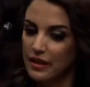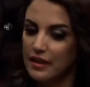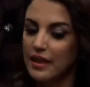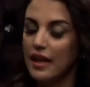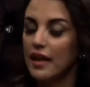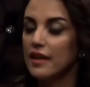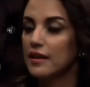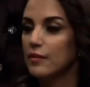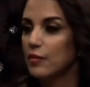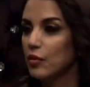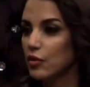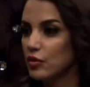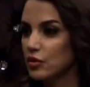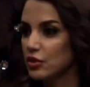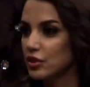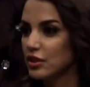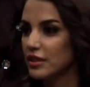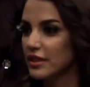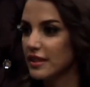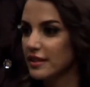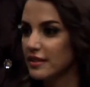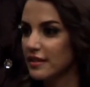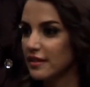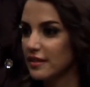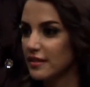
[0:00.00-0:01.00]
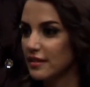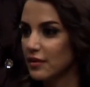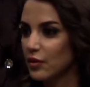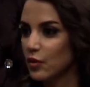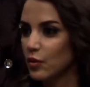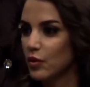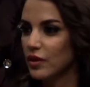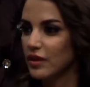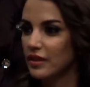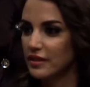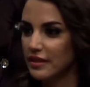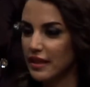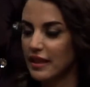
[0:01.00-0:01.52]
لا انا ما قلتش كده
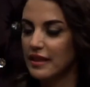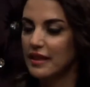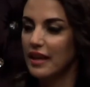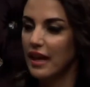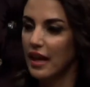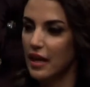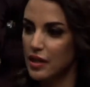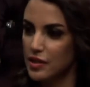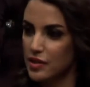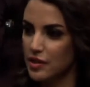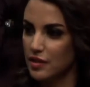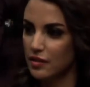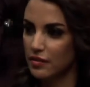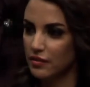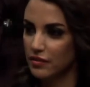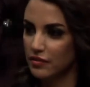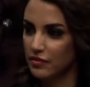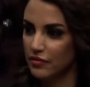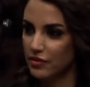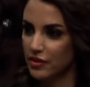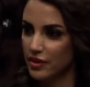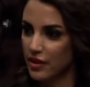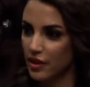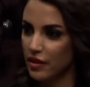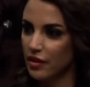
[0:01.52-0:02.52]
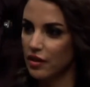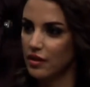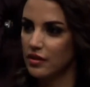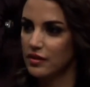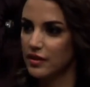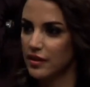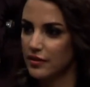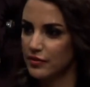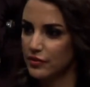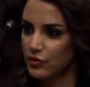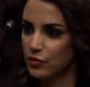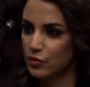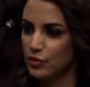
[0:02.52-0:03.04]
هو أوه. ده اللي حصل في اللقاء
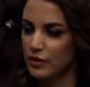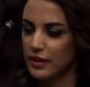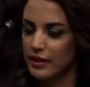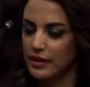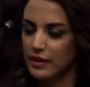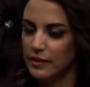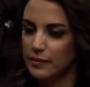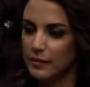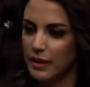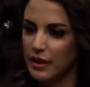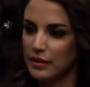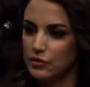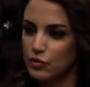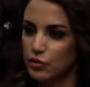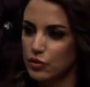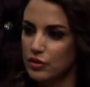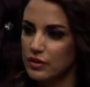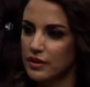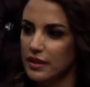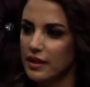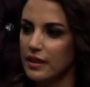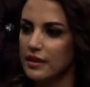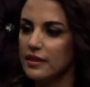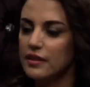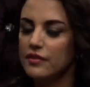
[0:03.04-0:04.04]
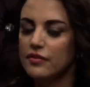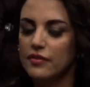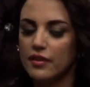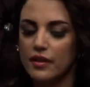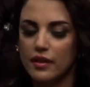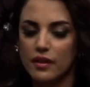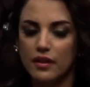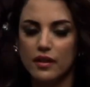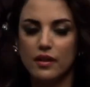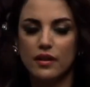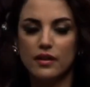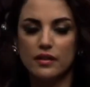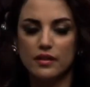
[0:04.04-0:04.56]
نفسه ده كان ده اللي حصل خليفة.
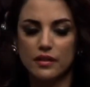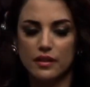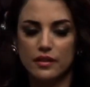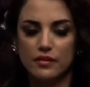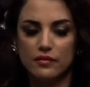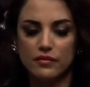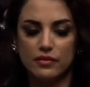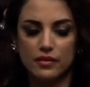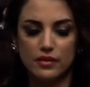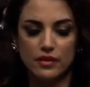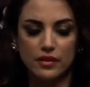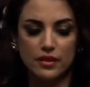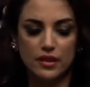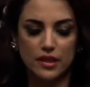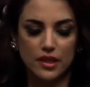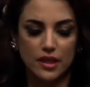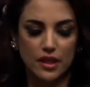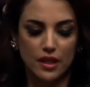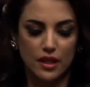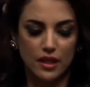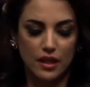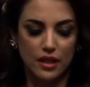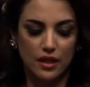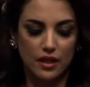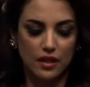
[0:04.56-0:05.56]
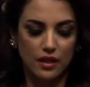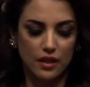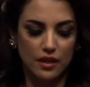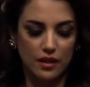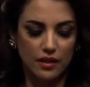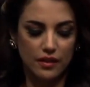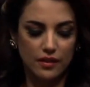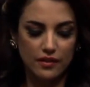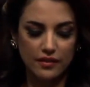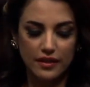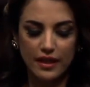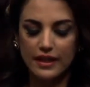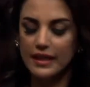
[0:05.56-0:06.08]
فعلا اه كان في
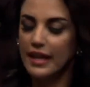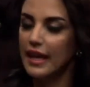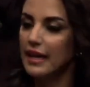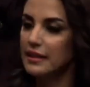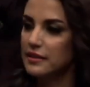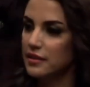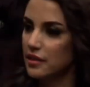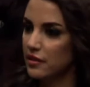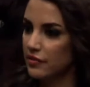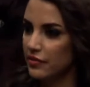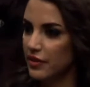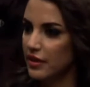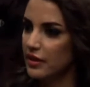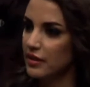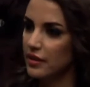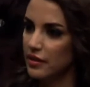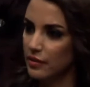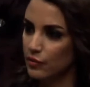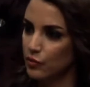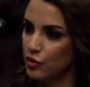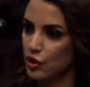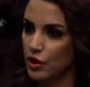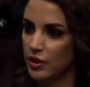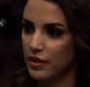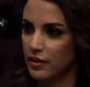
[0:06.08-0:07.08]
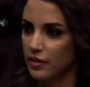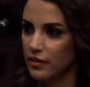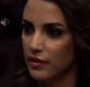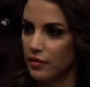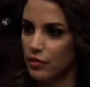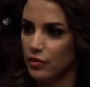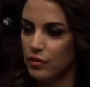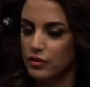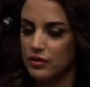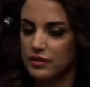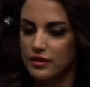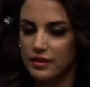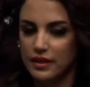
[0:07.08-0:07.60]
ده اللي حصل فعلا مش انا اللي
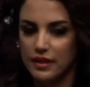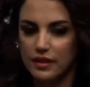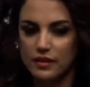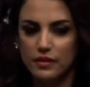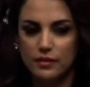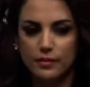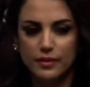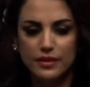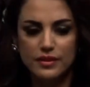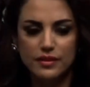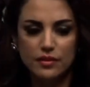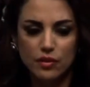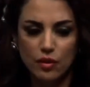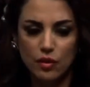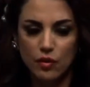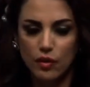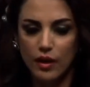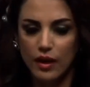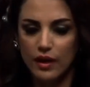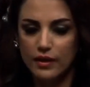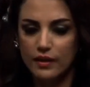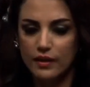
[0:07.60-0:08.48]
قلت يعني بس هو